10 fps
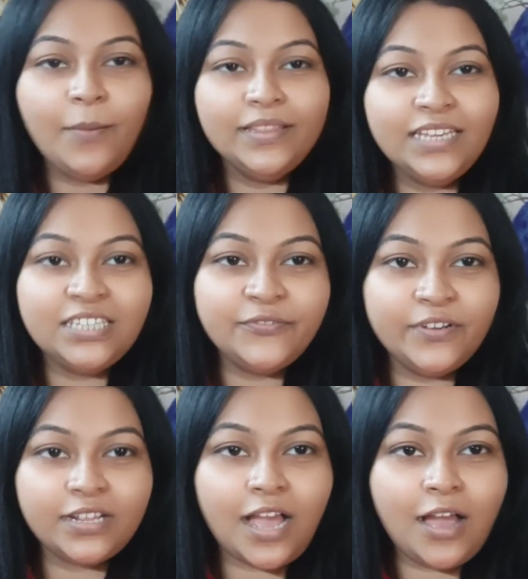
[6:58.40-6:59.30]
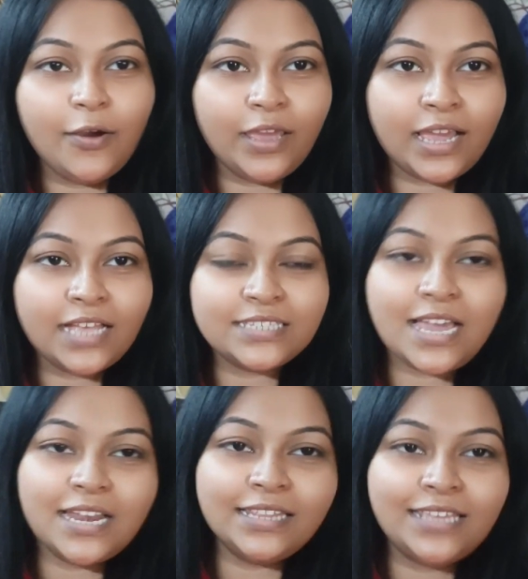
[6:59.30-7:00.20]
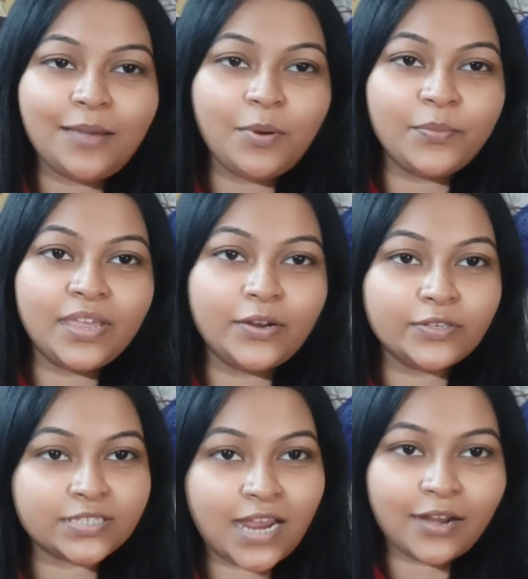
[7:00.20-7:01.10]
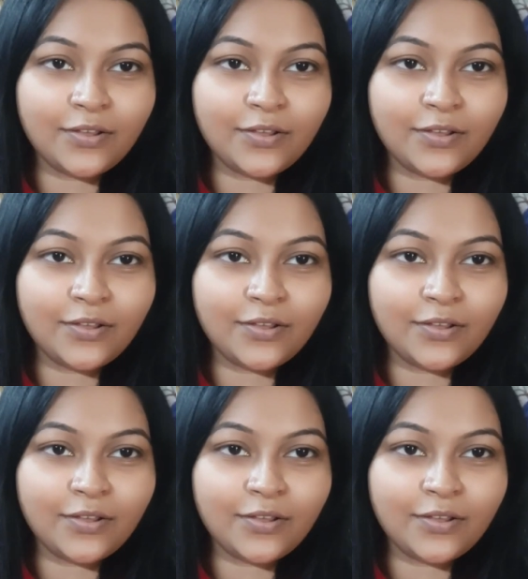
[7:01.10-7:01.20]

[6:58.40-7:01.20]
আমাদের টিফিন খাওয়া হয়ে গেছে আর এদিকে আমার মেয়েরও স্নান